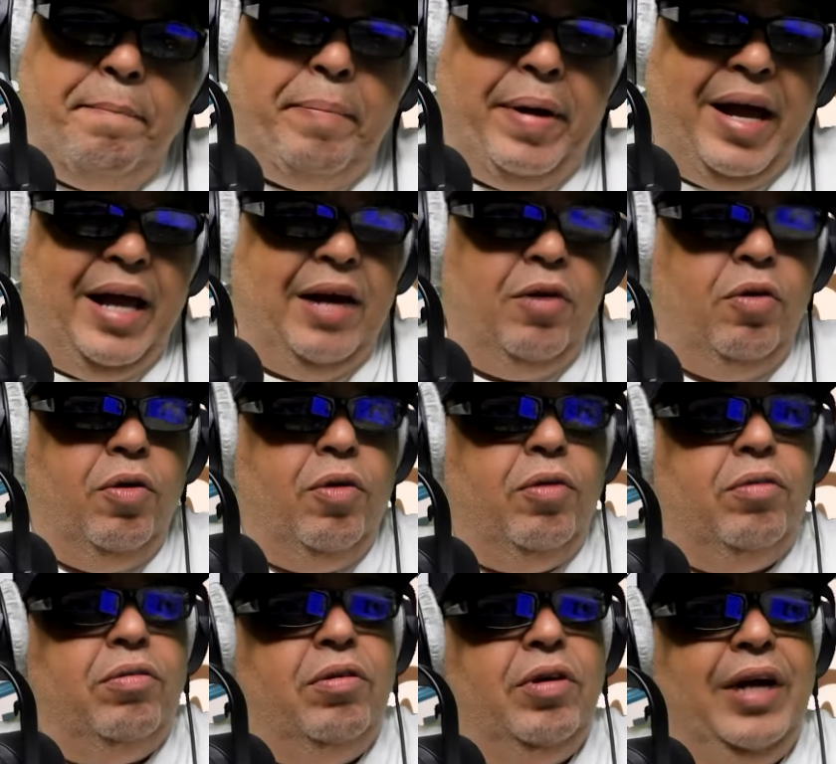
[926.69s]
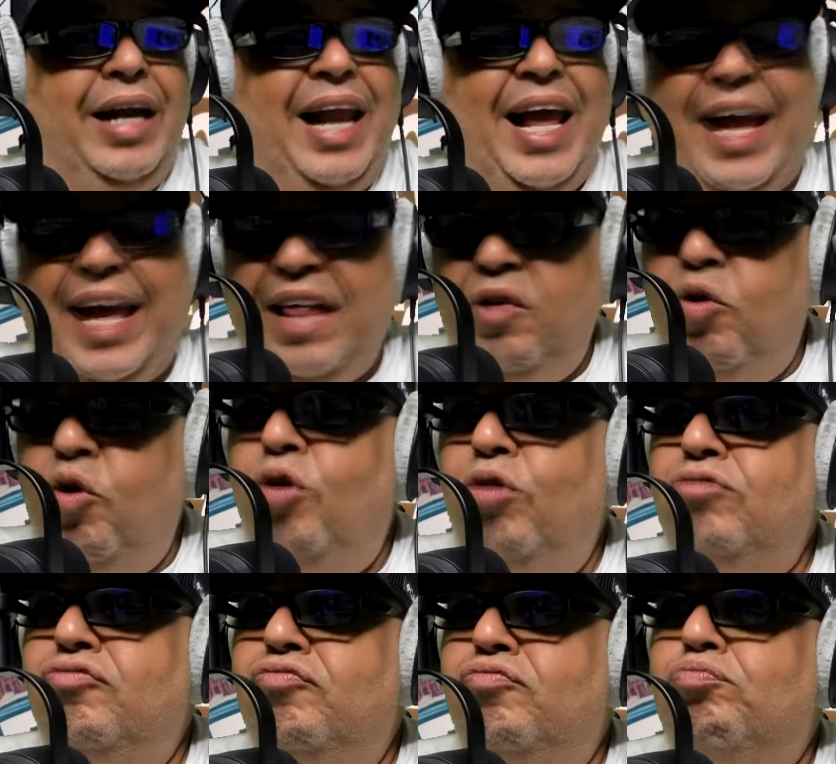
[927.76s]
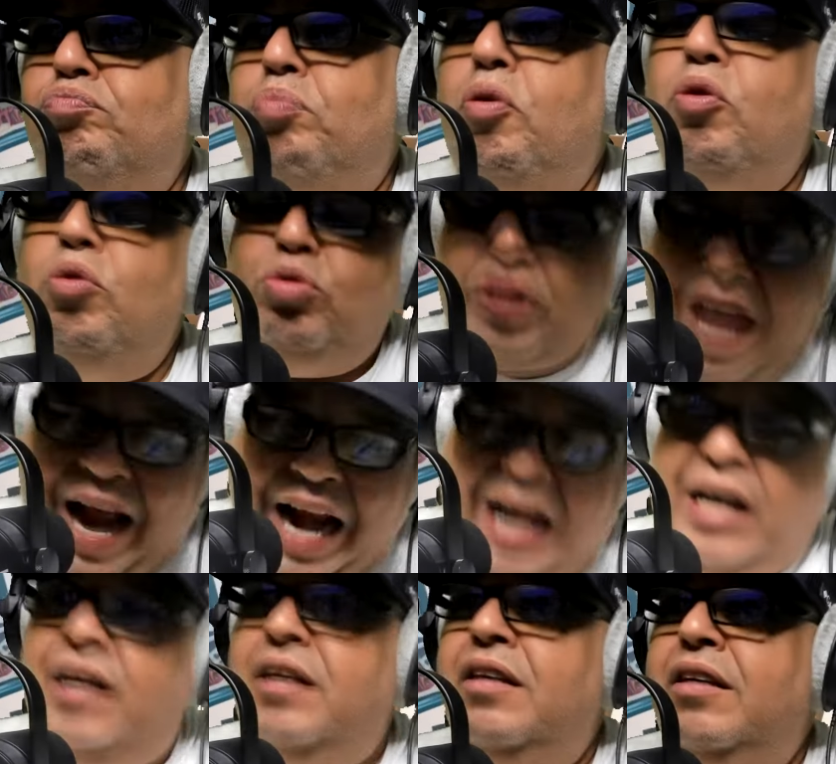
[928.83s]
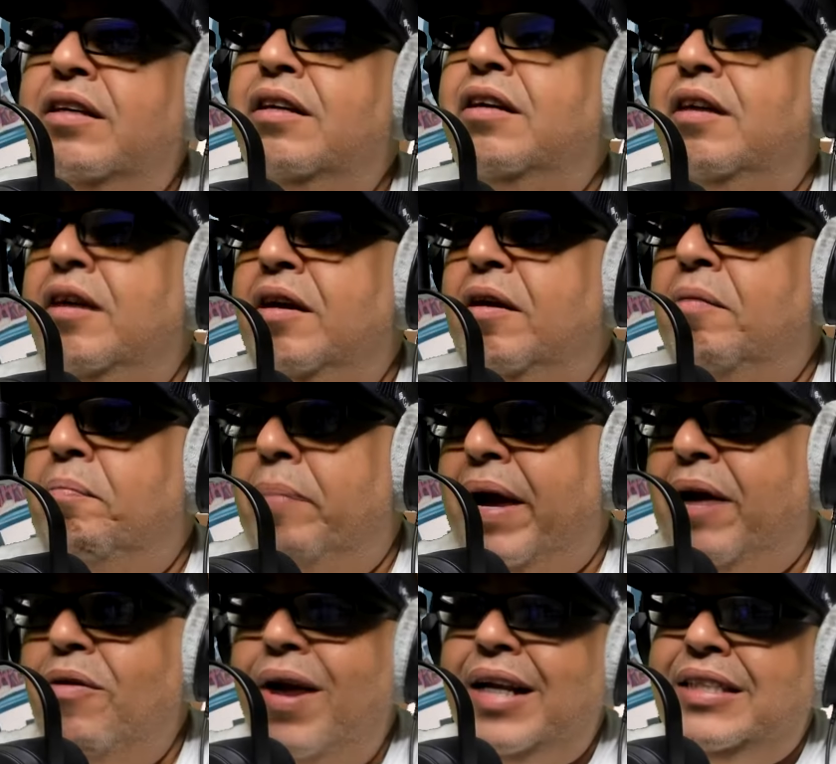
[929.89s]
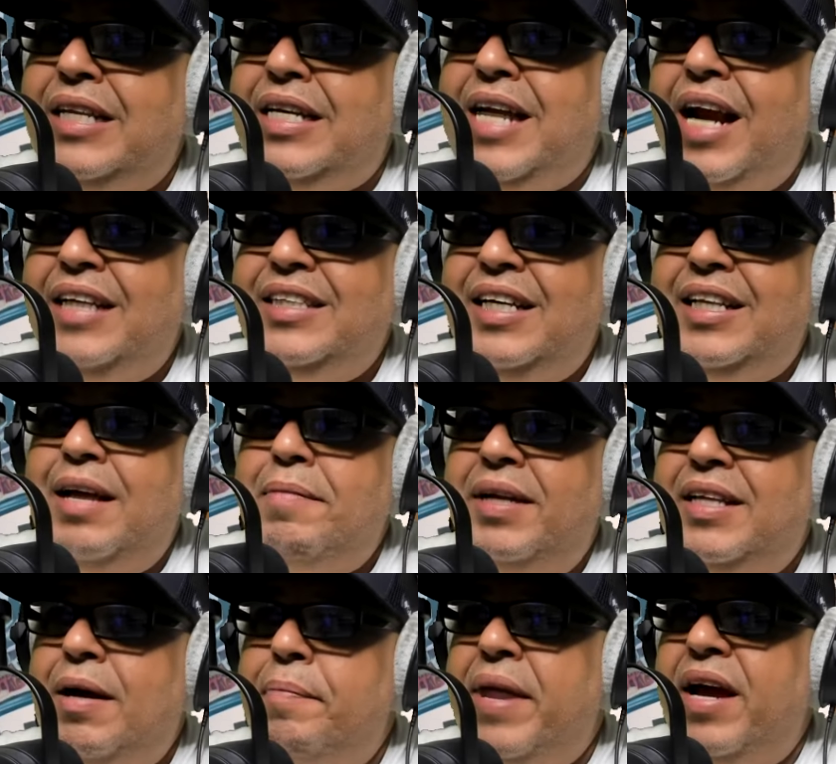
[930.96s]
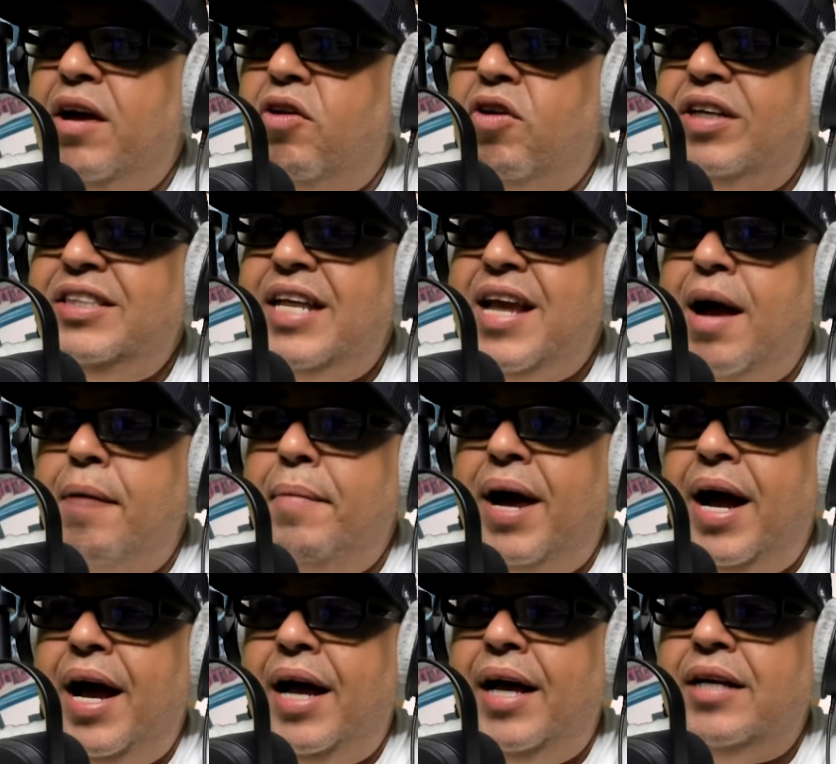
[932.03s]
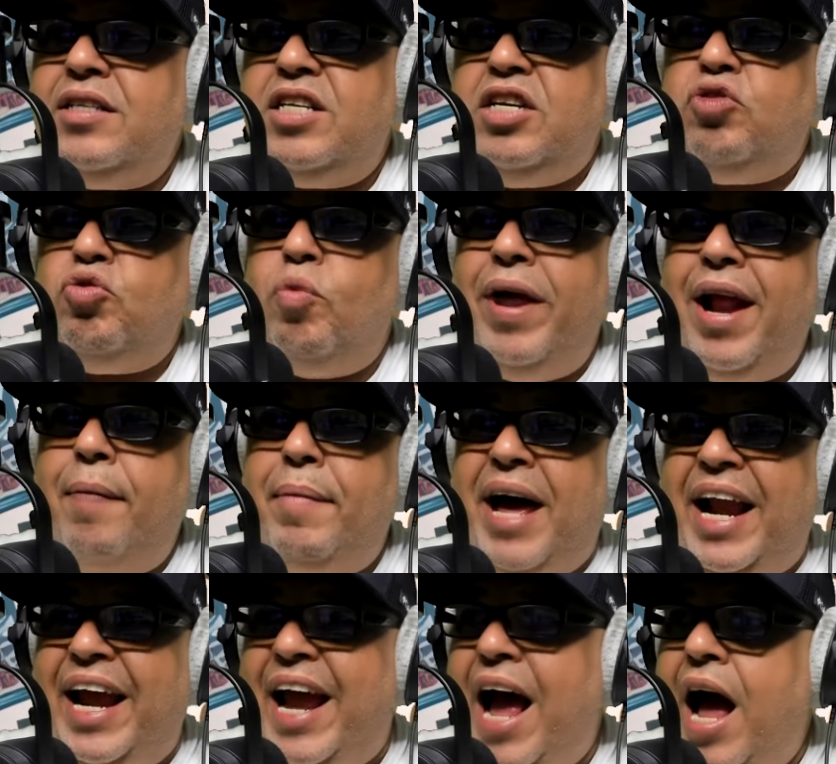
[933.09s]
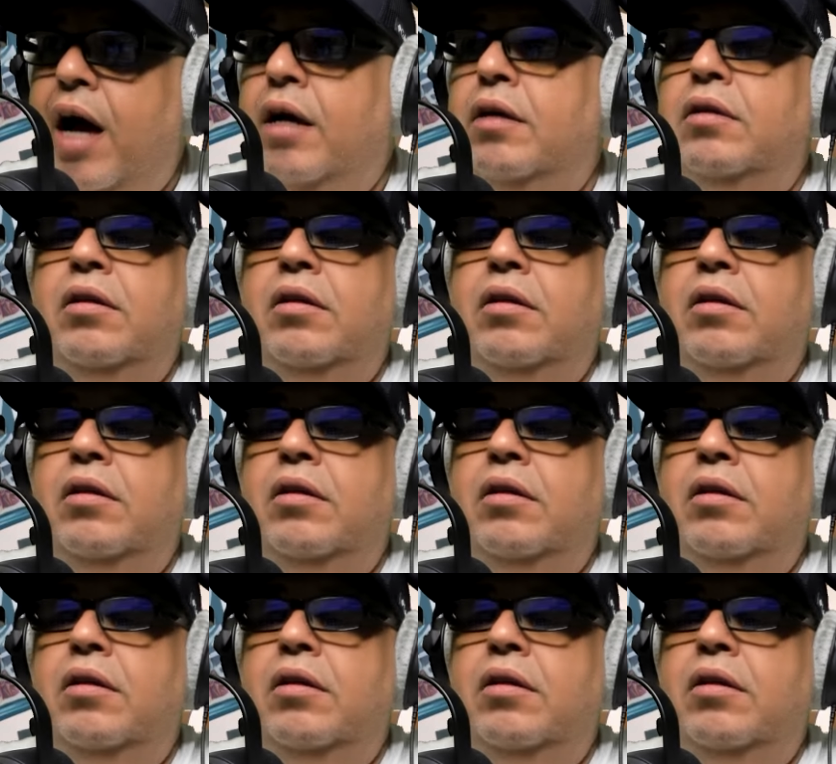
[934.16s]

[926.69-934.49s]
pero le quedó brutal vengo a reseñar ese tema también, creo que se llama Si sube la marea.